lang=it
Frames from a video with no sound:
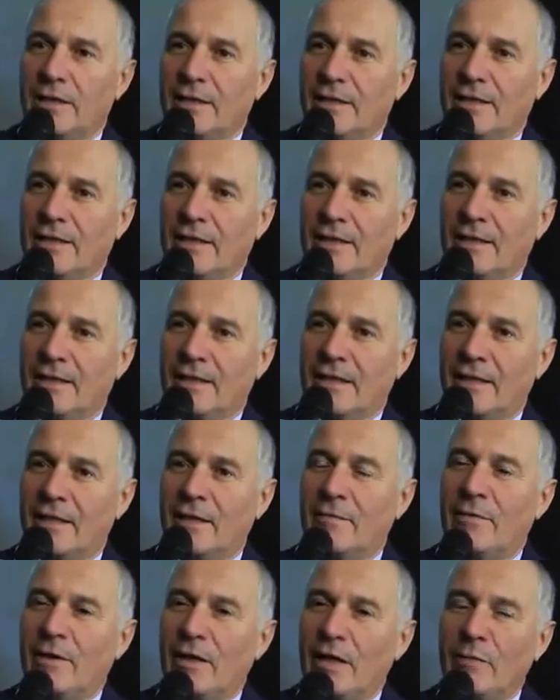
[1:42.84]

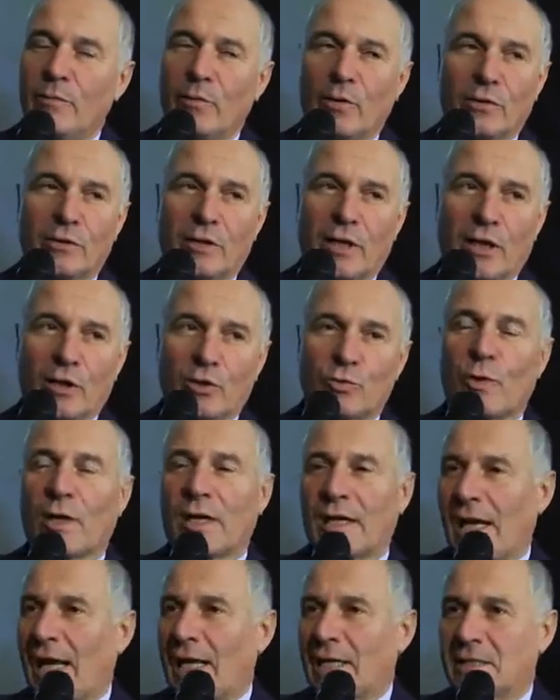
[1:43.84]
il velivolo della sua
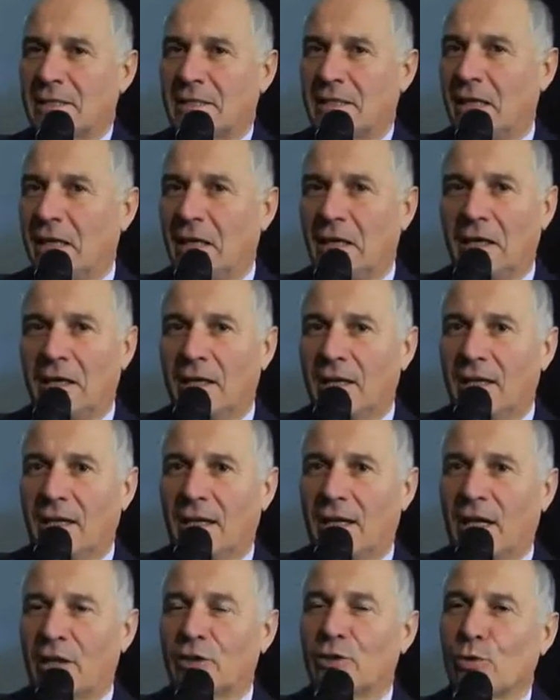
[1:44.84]
classe
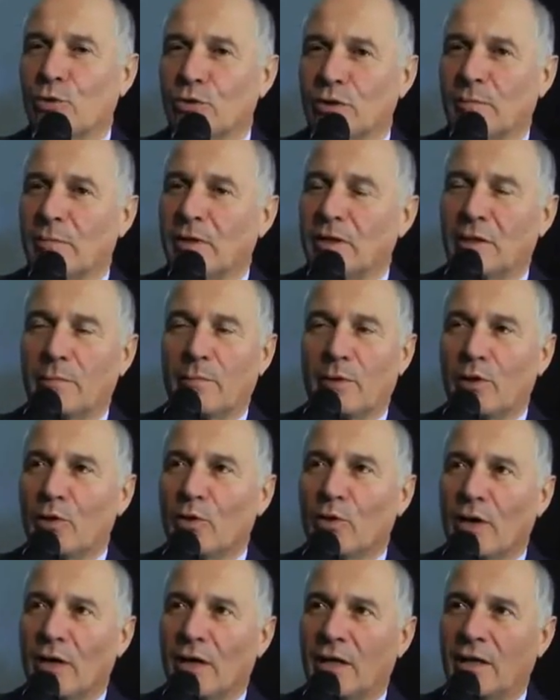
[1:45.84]
assolutamente
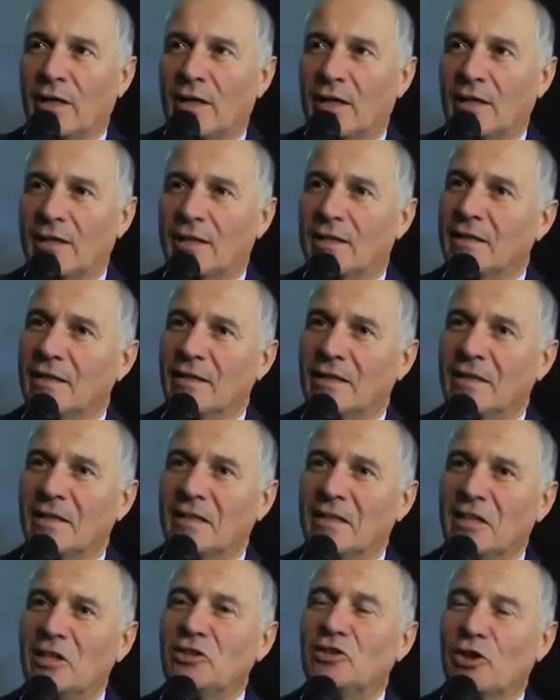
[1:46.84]
migliore in,
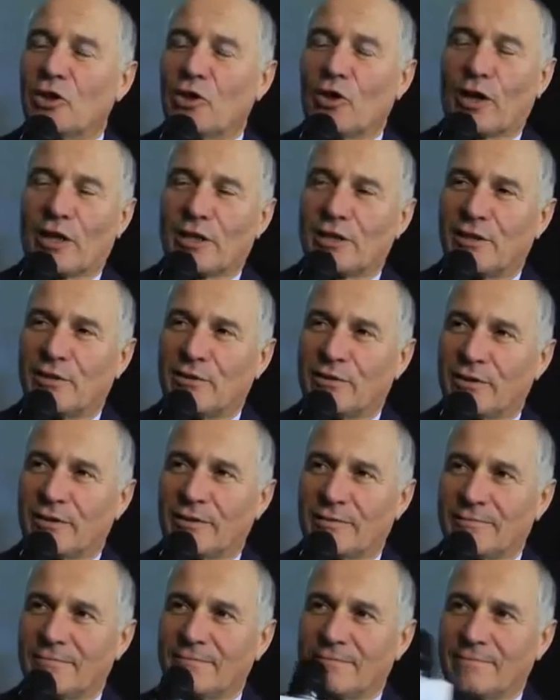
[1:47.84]
in
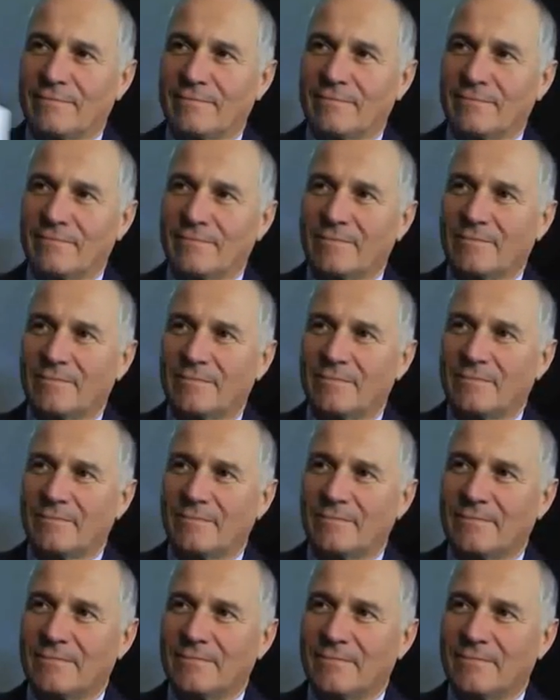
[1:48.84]
circolazione. Okay. Un'ultima